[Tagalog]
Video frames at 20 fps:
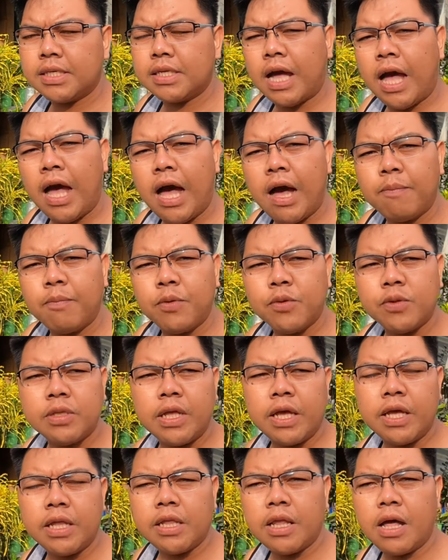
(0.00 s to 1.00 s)
Kahapon
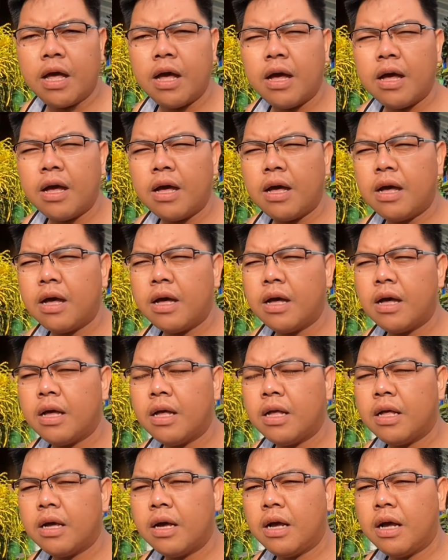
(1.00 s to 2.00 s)
din
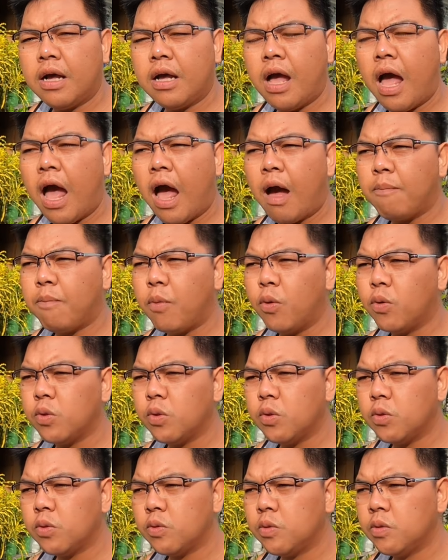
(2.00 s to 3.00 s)
ang
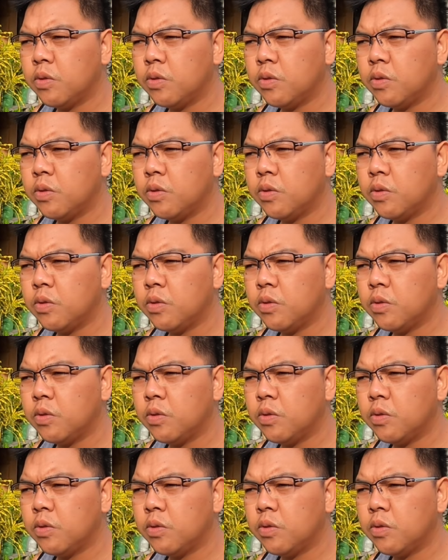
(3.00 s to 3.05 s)
hapon